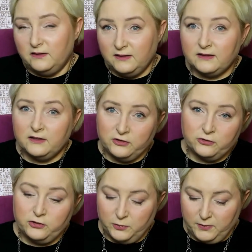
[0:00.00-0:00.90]
Ja takie
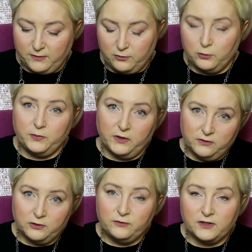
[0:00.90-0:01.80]
książki bardzo lubię,
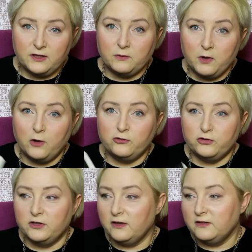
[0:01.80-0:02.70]
one otwierają
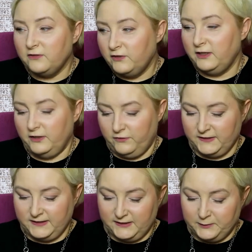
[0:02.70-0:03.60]
oczy na, na wiele
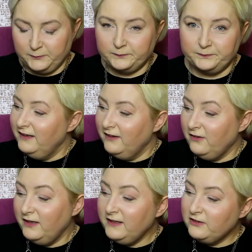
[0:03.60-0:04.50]
kwestii.
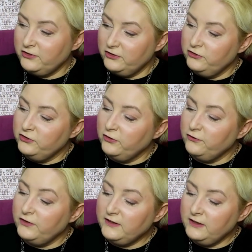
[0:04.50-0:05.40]
Kolejna rzecz to
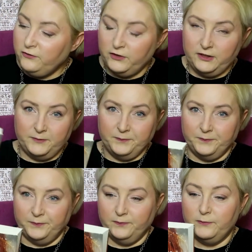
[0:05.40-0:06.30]
w jednej chwili.
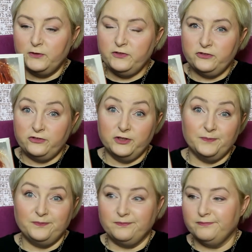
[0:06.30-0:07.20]
Powieść
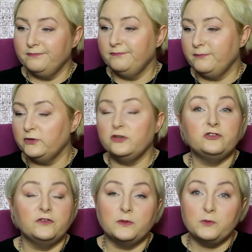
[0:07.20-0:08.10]

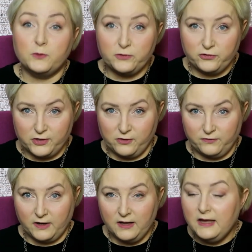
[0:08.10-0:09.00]
podejrzewam
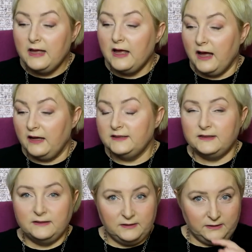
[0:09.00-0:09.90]
obyczajowa, ale
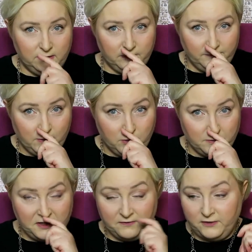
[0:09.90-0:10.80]
zaintrygowało
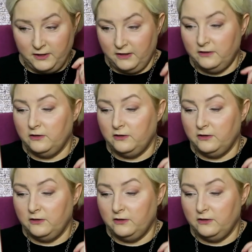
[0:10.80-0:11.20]
mnie w niej